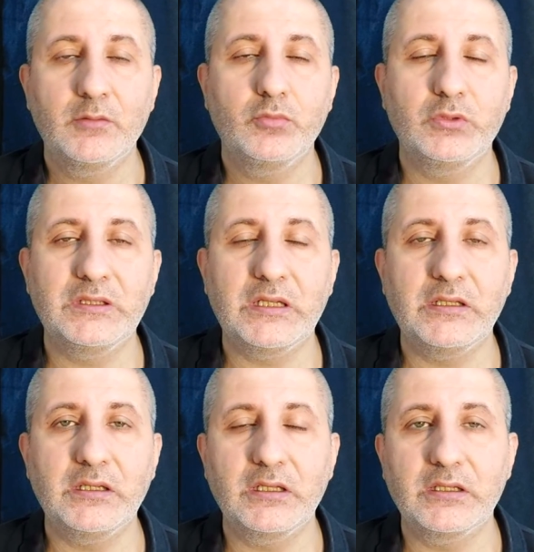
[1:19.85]
Bu
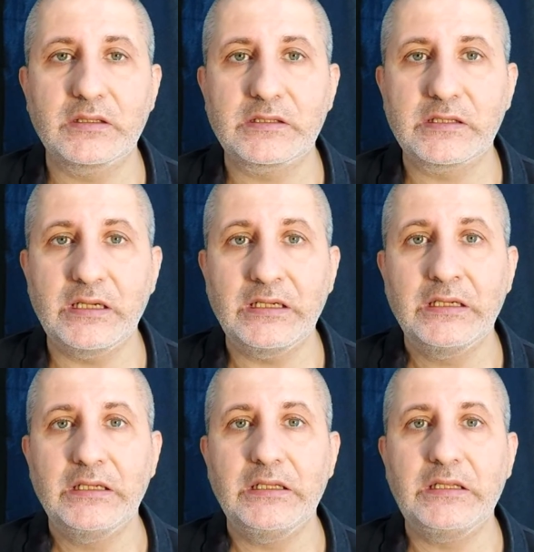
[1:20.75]
nedenle Galatasaray
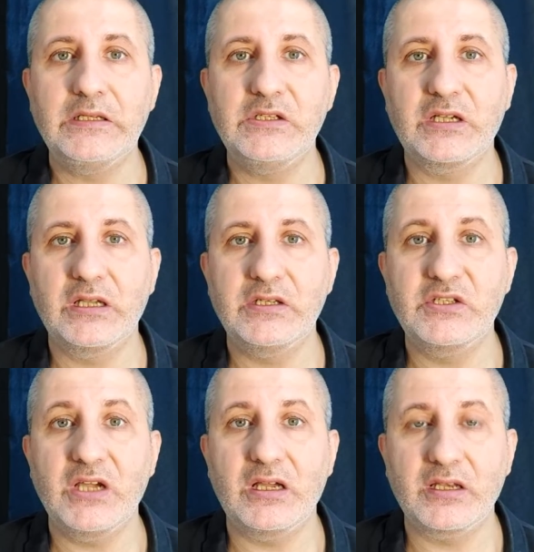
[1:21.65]
ikinci
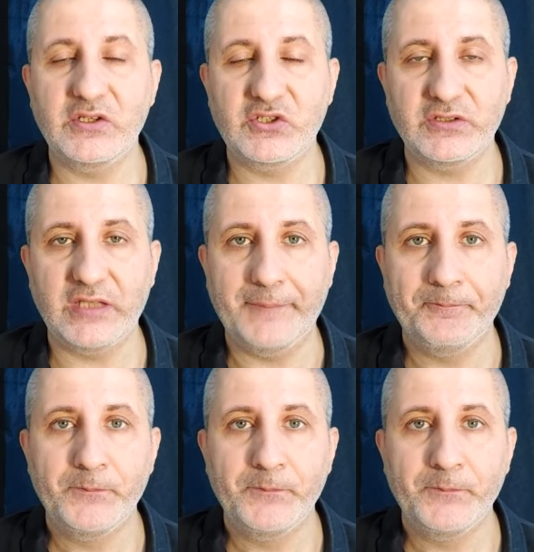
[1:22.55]
kaleci arayışında.